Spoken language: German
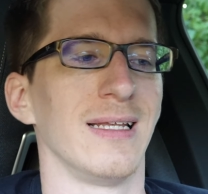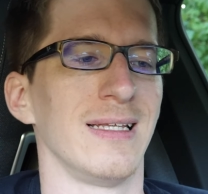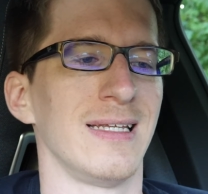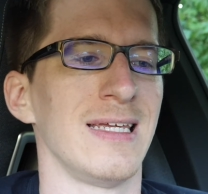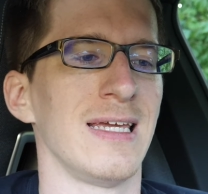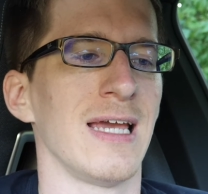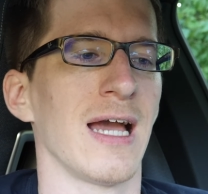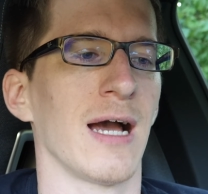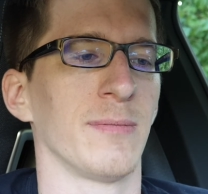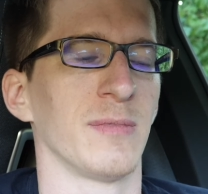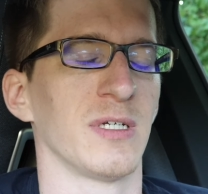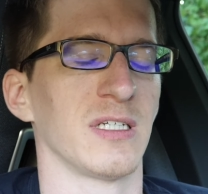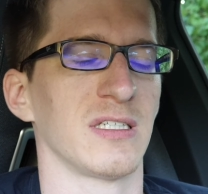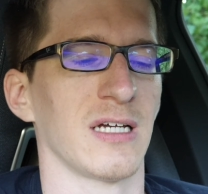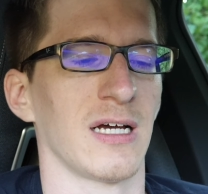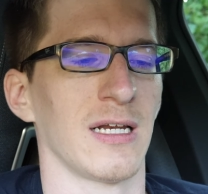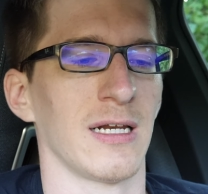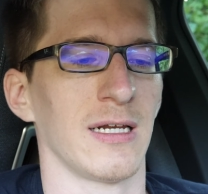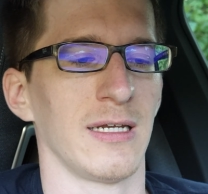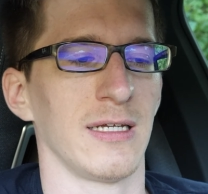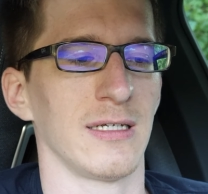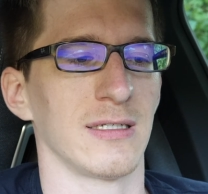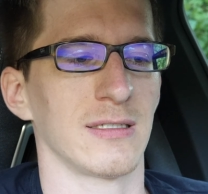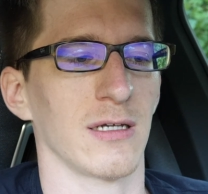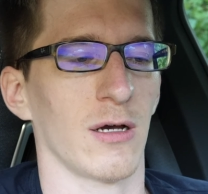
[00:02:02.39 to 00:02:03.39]
Die haben das
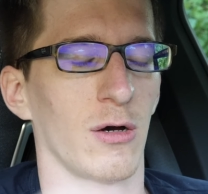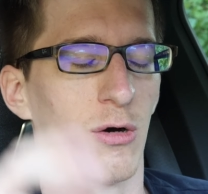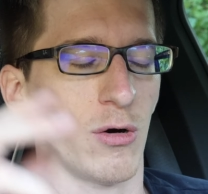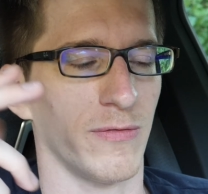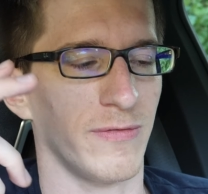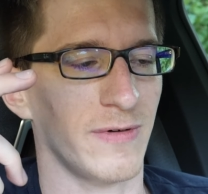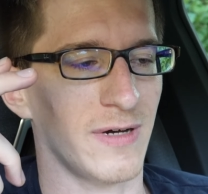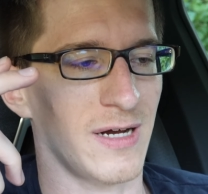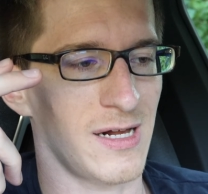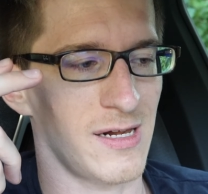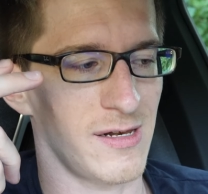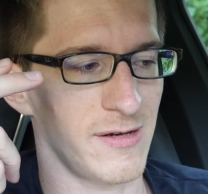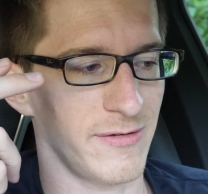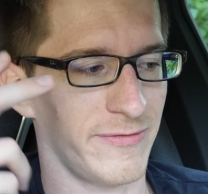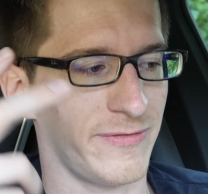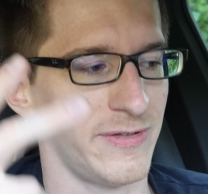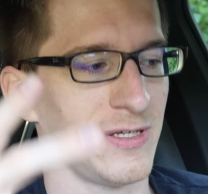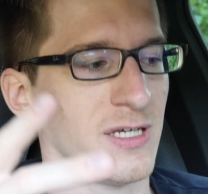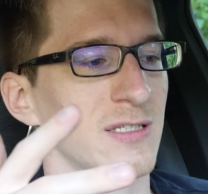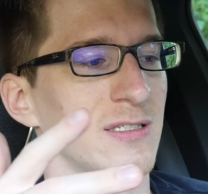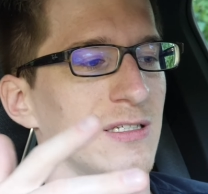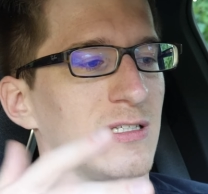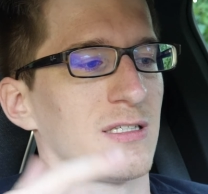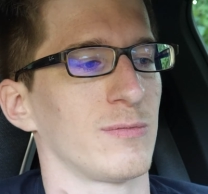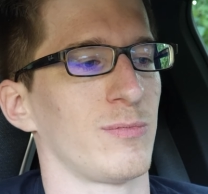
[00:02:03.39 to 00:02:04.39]
allerdings auf allen
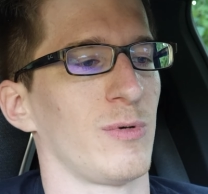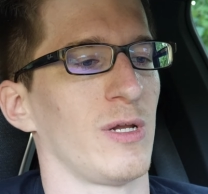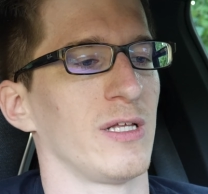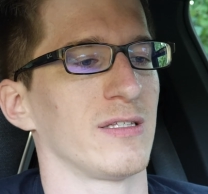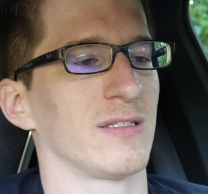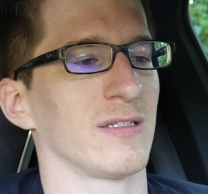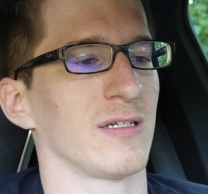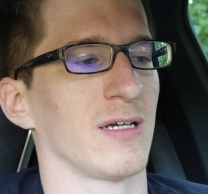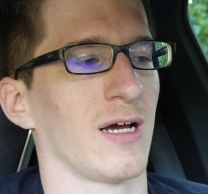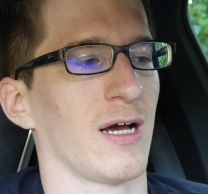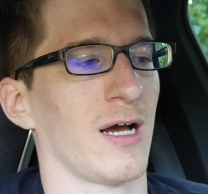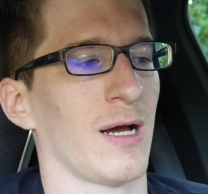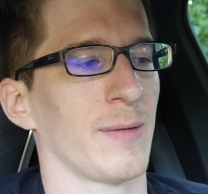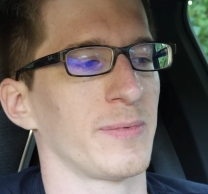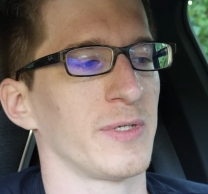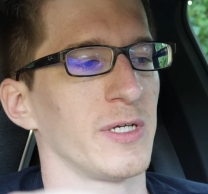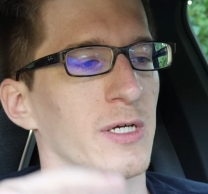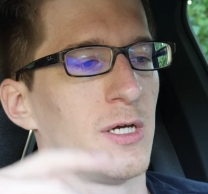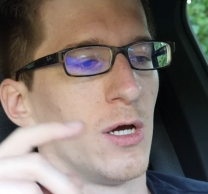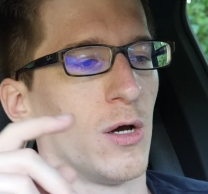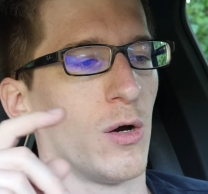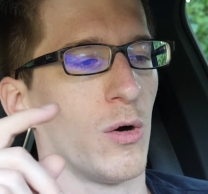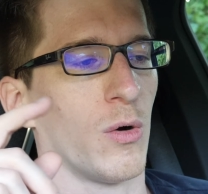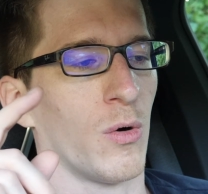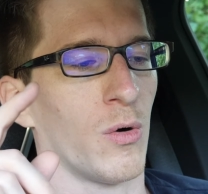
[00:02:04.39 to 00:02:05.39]
vier Sitzplätzen gehabt
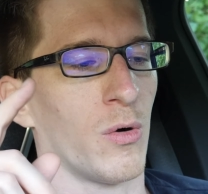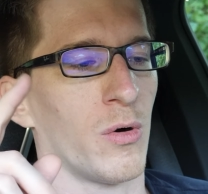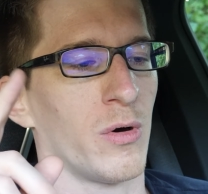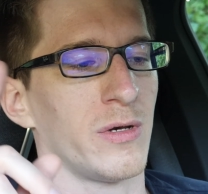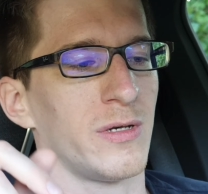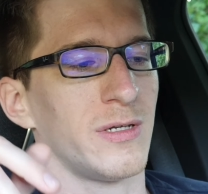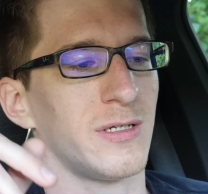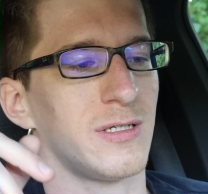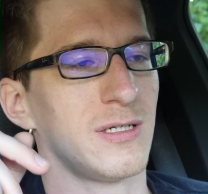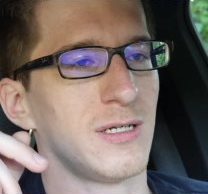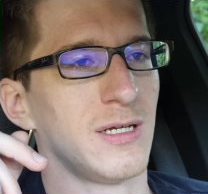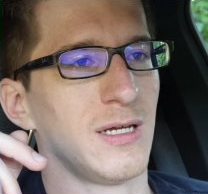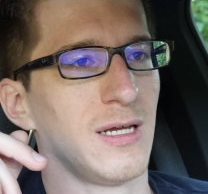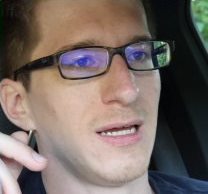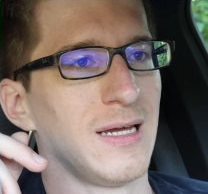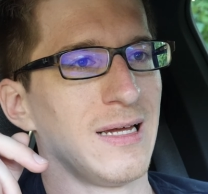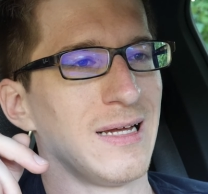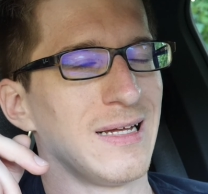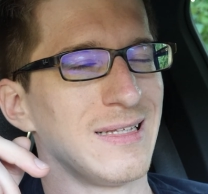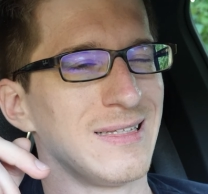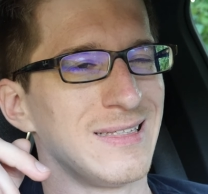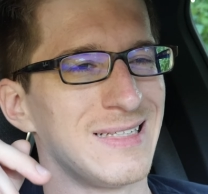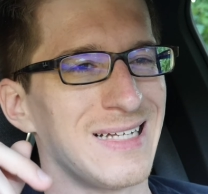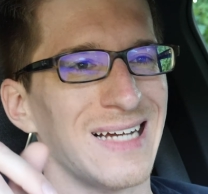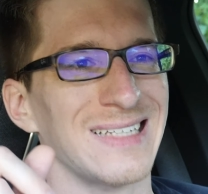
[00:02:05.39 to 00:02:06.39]
und
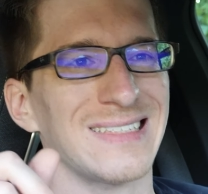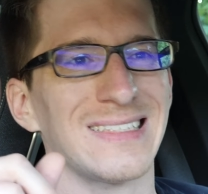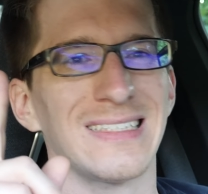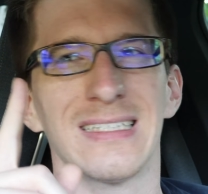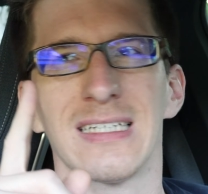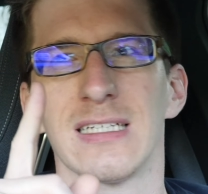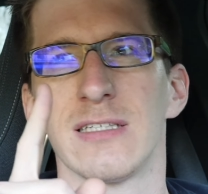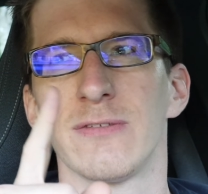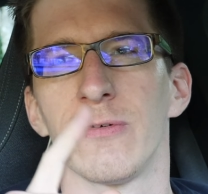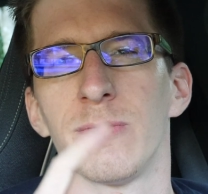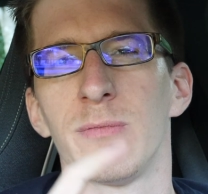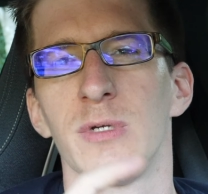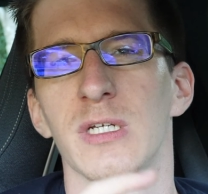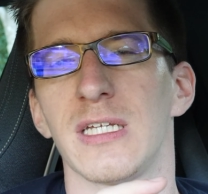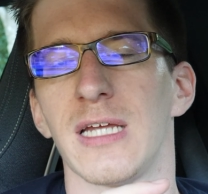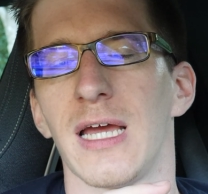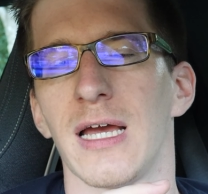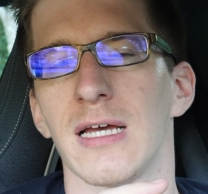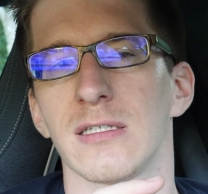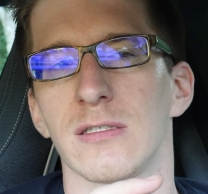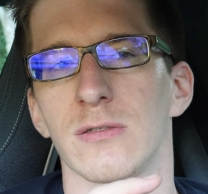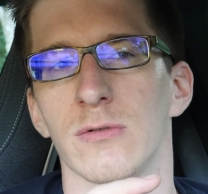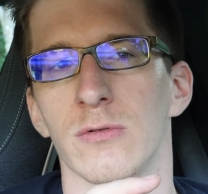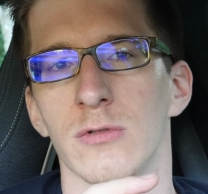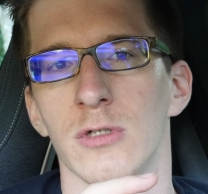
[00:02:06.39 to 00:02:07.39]
das ist jetzt für mich der
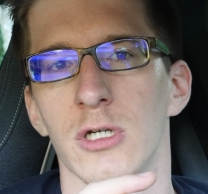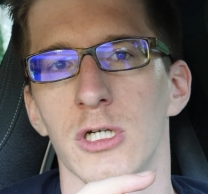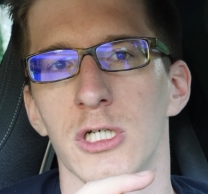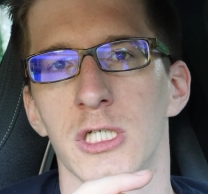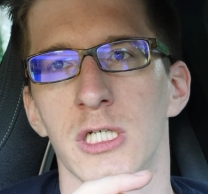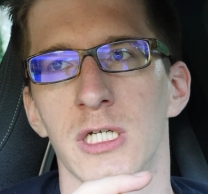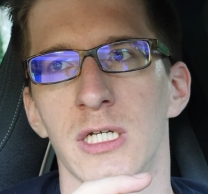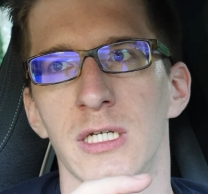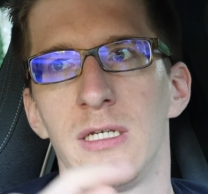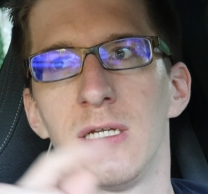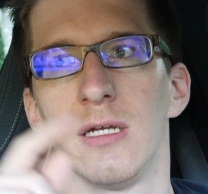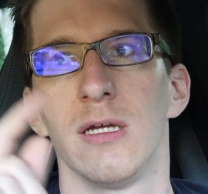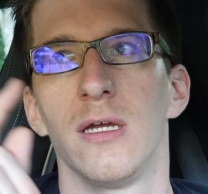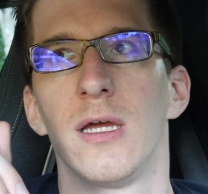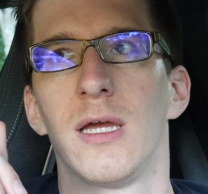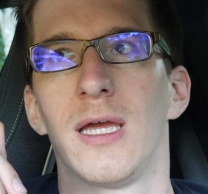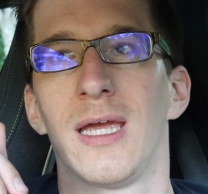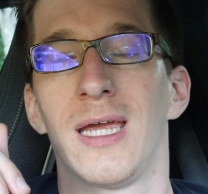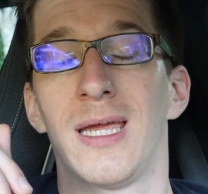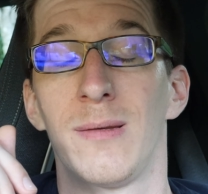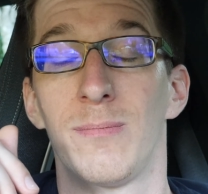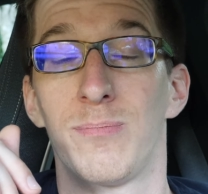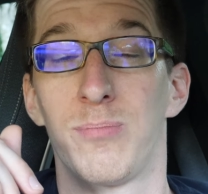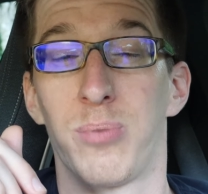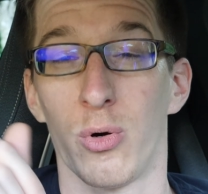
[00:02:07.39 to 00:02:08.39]
erste Unterschied
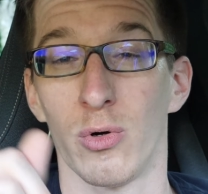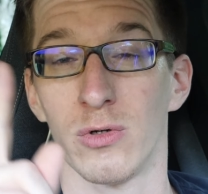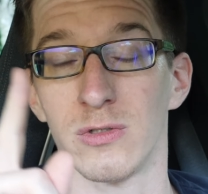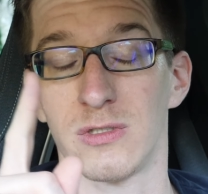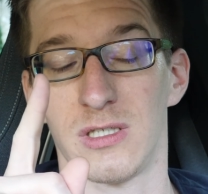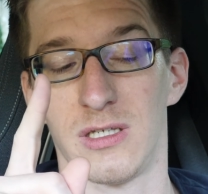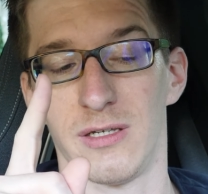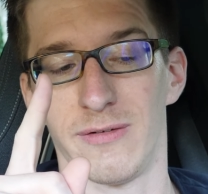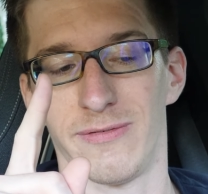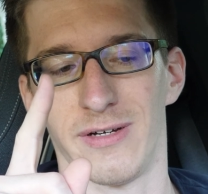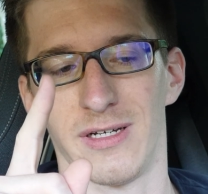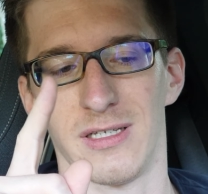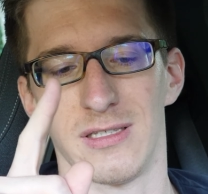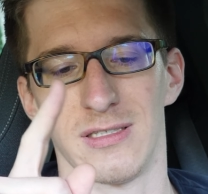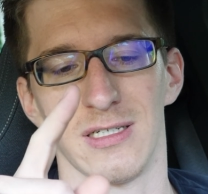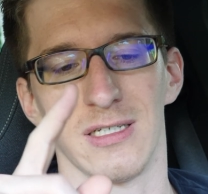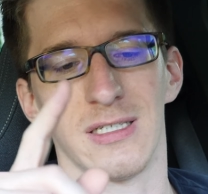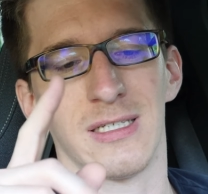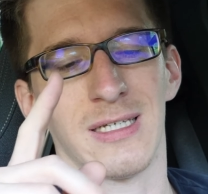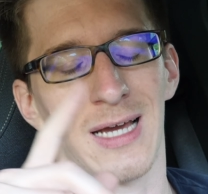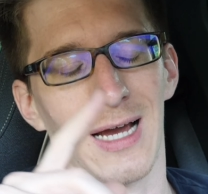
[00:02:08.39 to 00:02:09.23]
in positiver Hinsicht.